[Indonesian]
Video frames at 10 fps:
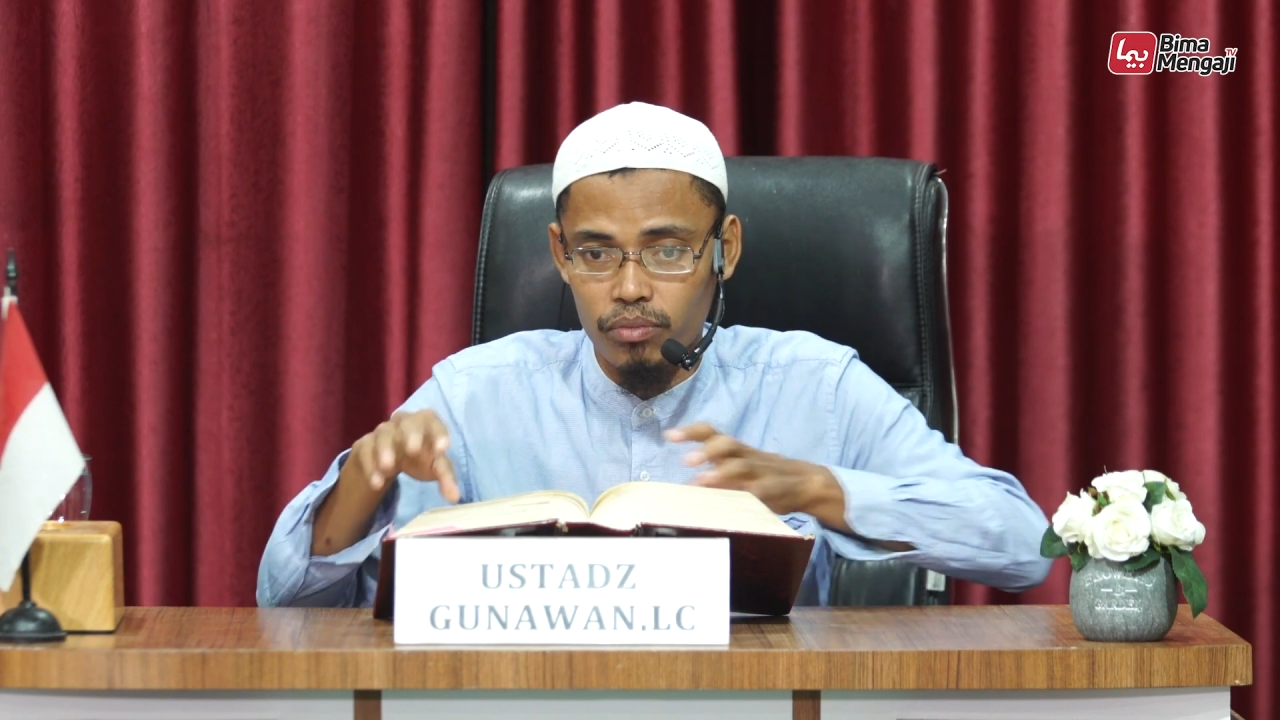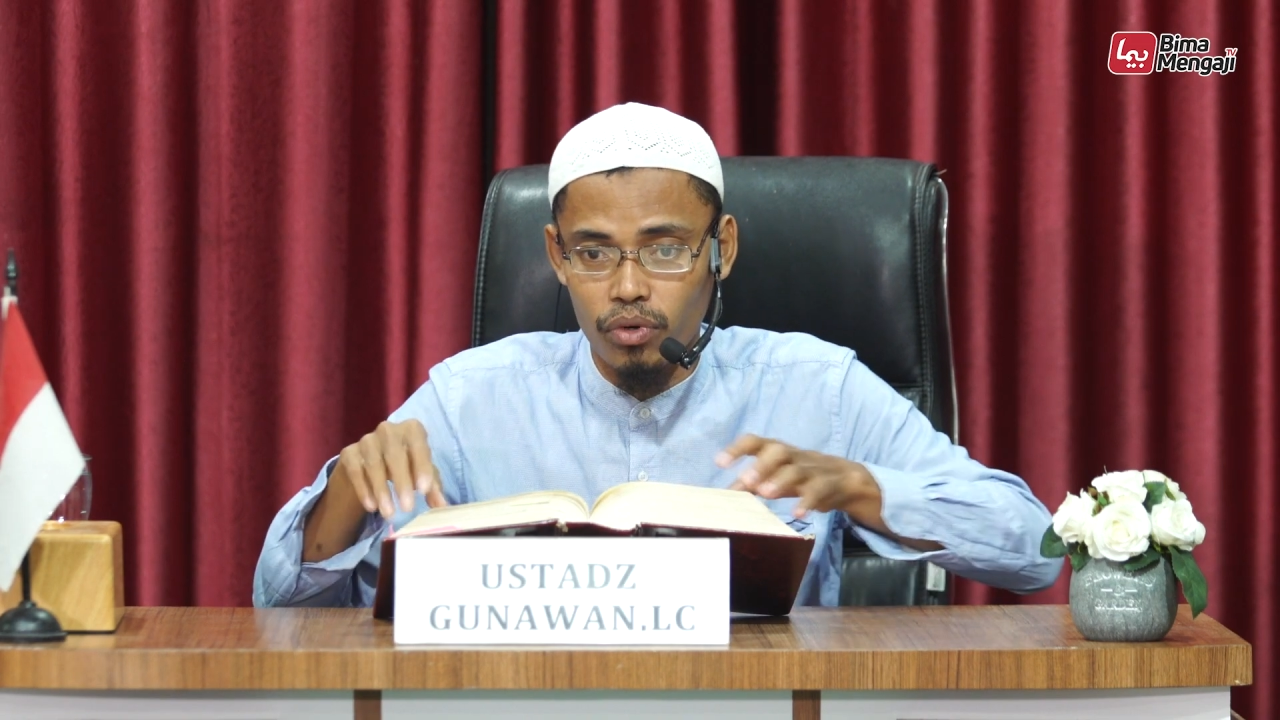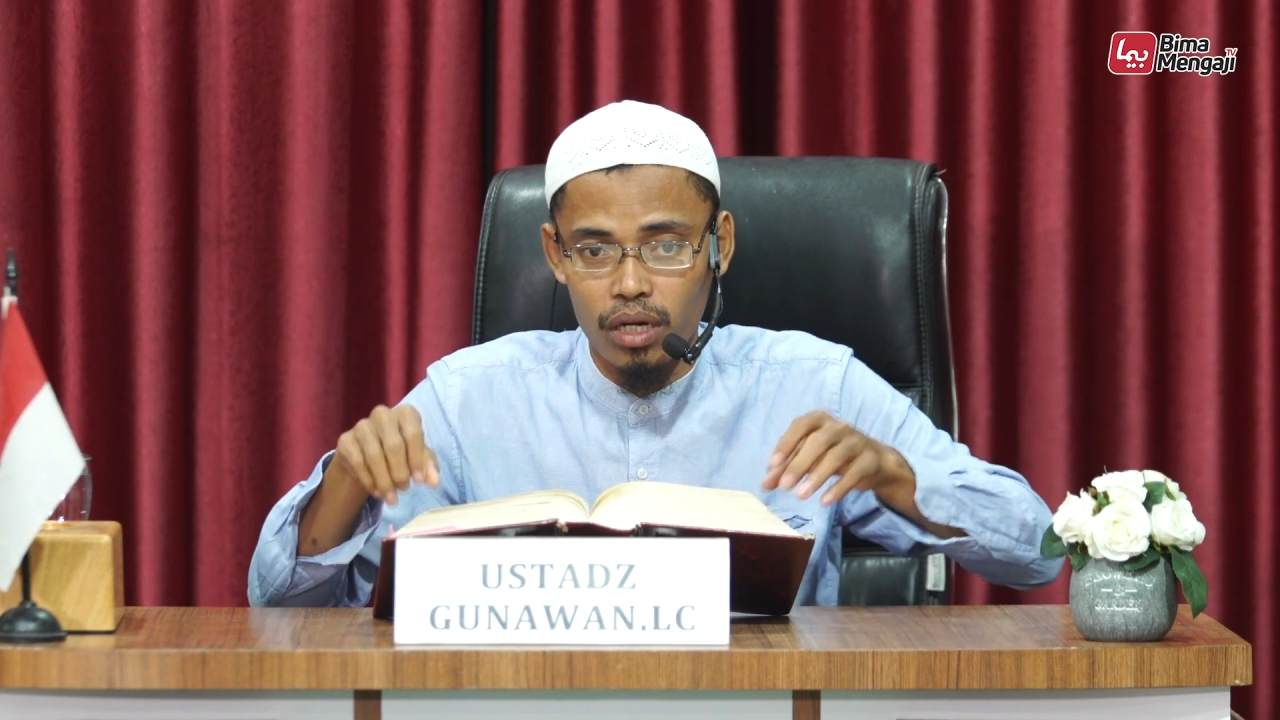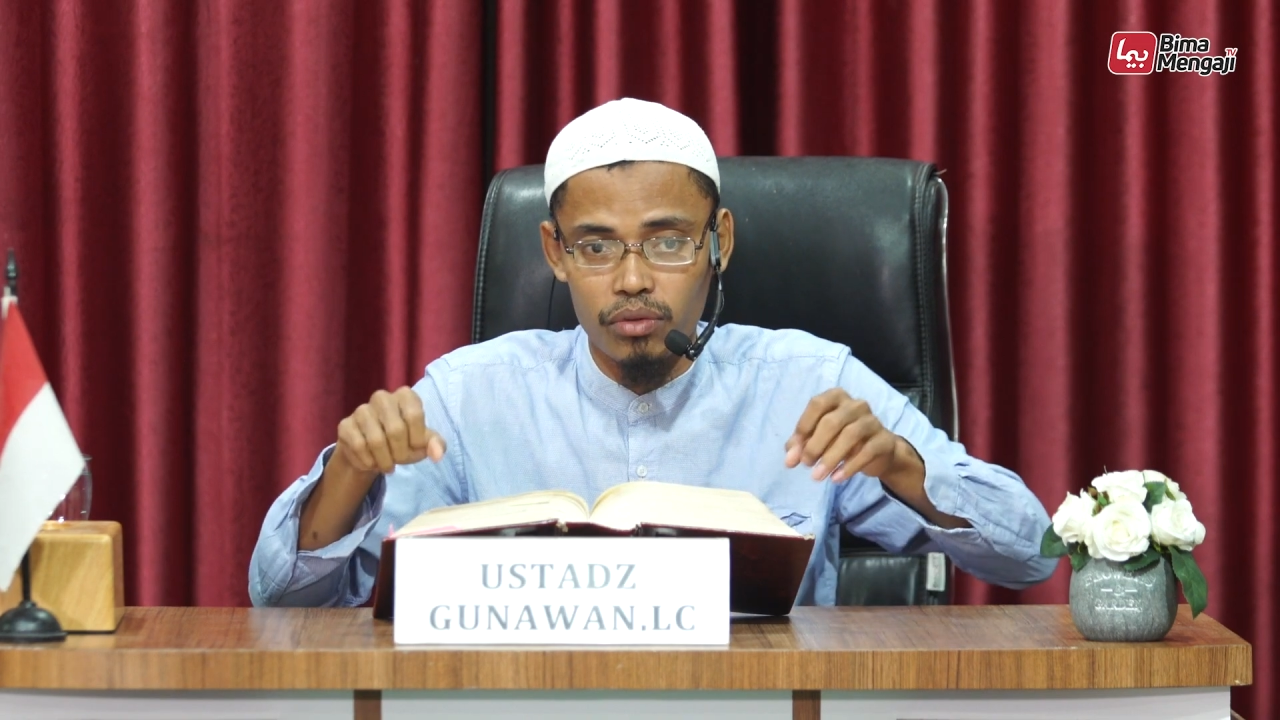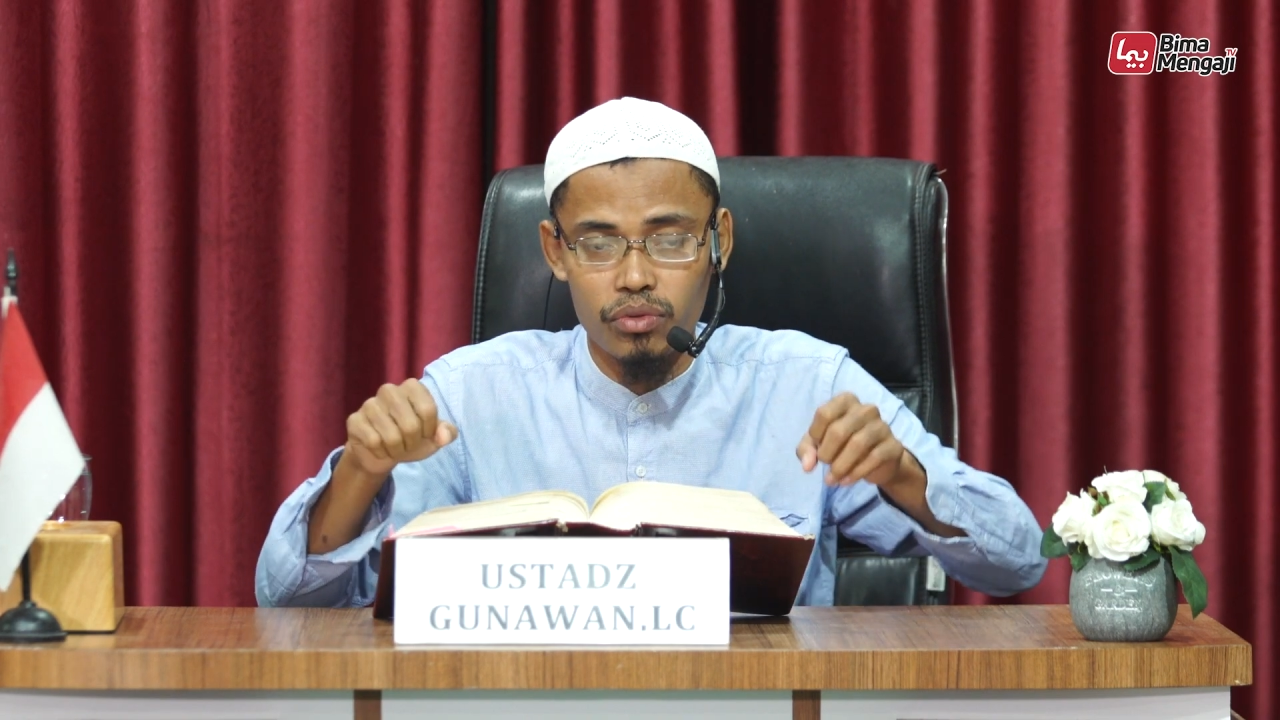
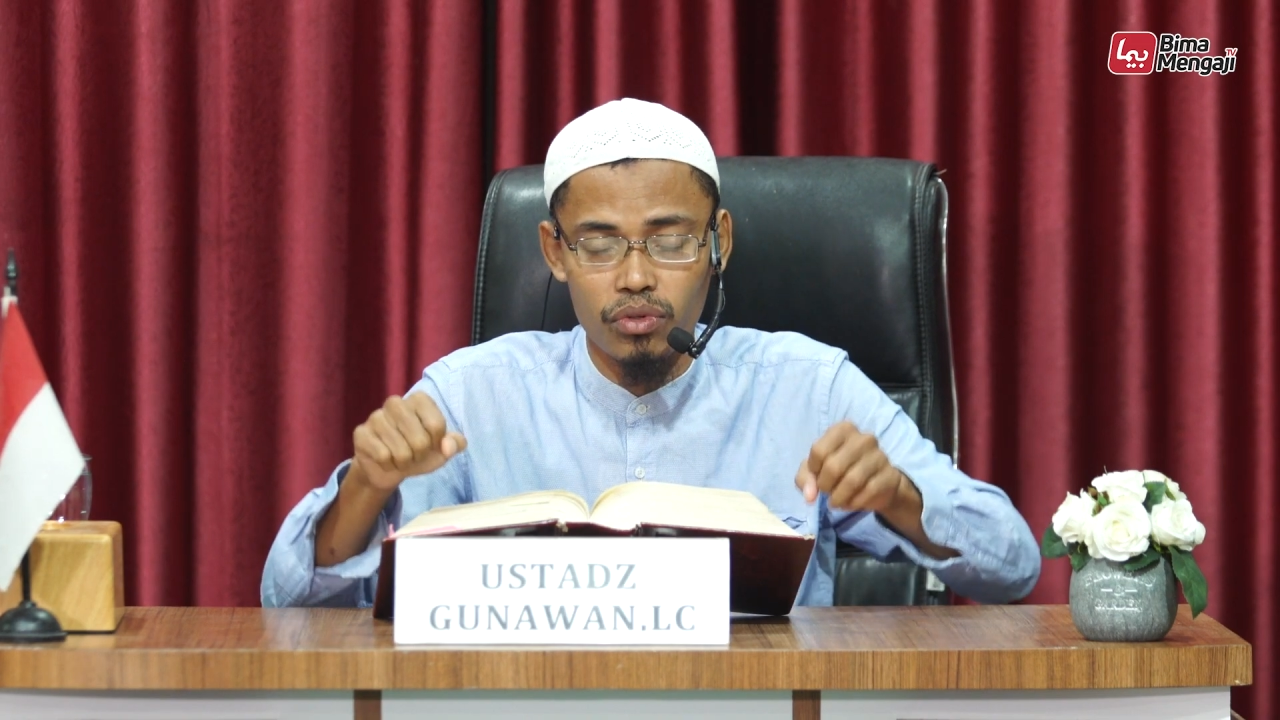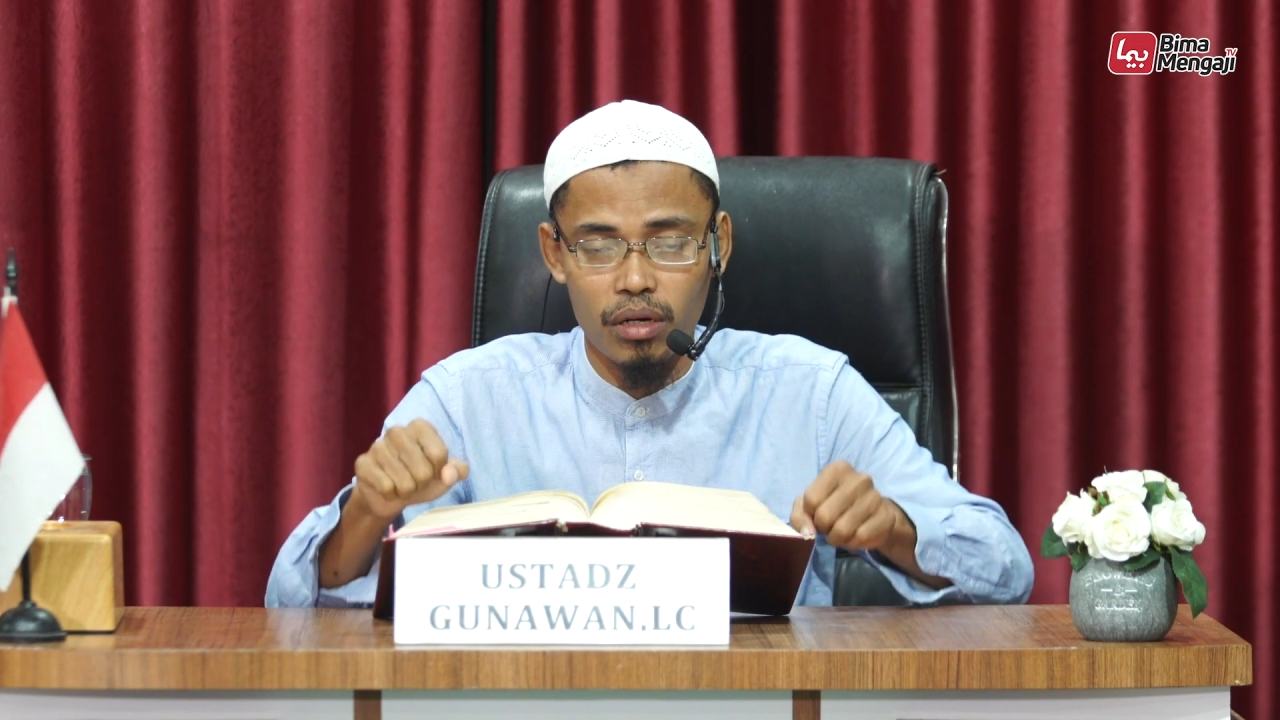bukan untuk